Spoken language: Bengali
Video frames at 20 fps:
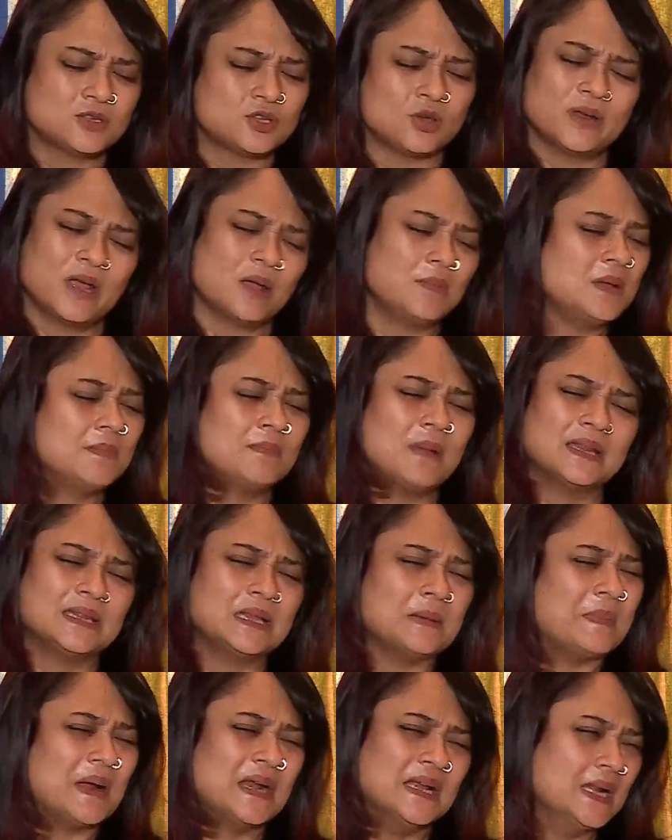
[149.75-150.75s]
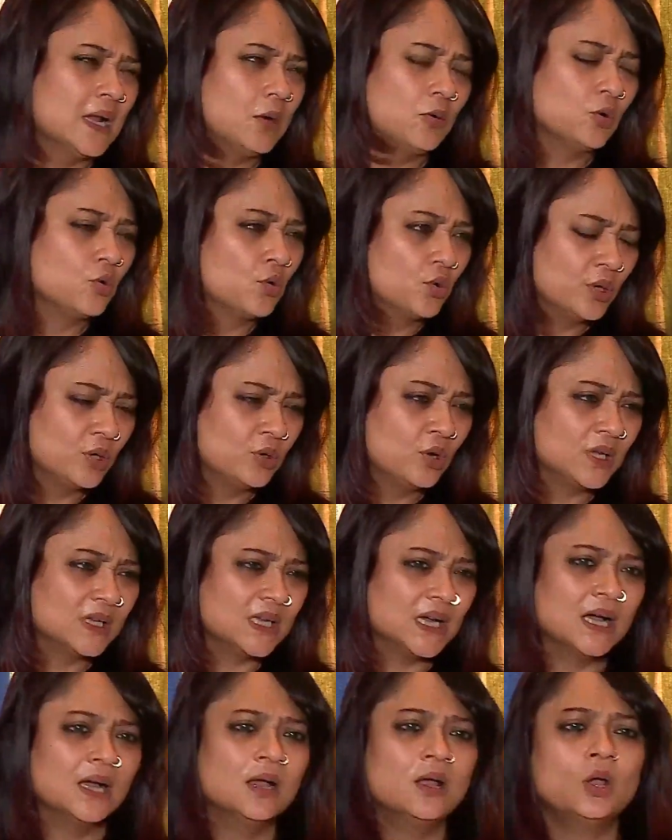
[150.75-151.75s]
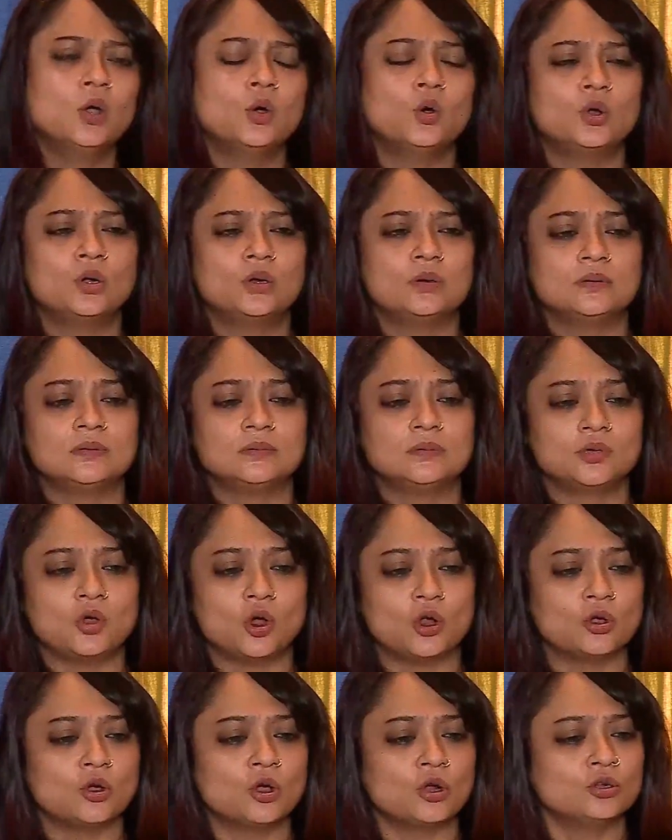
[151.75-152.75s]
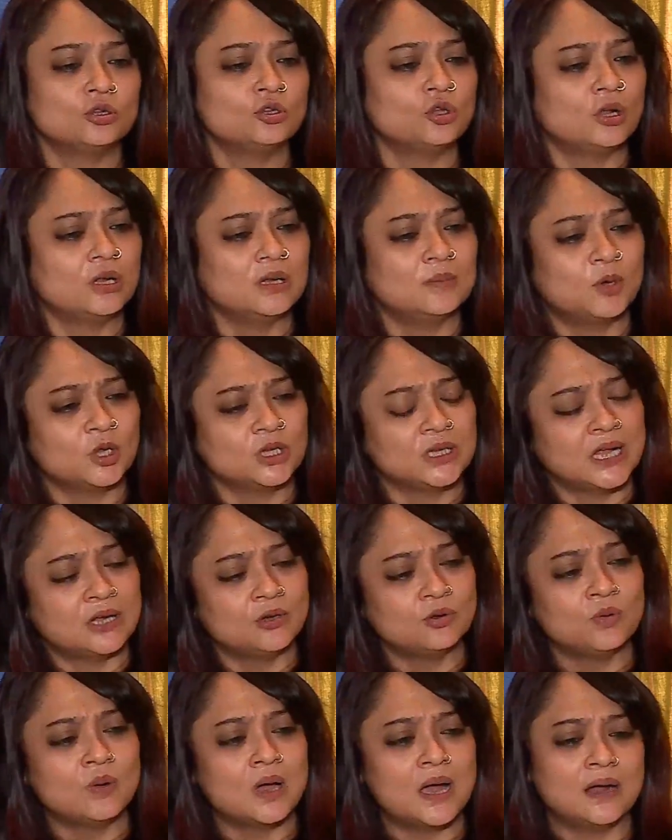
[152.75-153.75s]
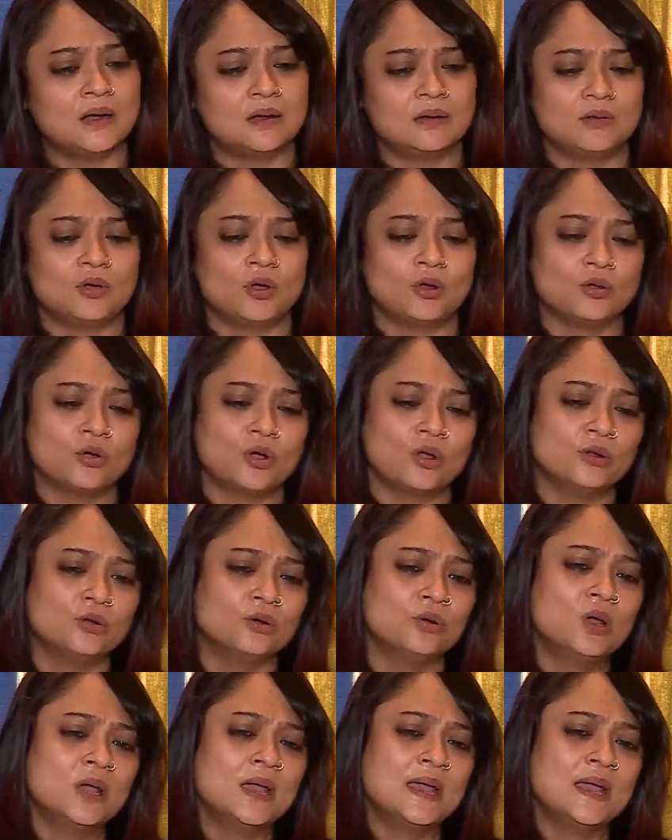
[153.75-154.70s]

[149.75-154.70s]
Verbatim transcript: সরি আমি মানতে পারি না ওর কোন কথা ওর ঘন ঘন দল বদলানো আর ঘন ঘন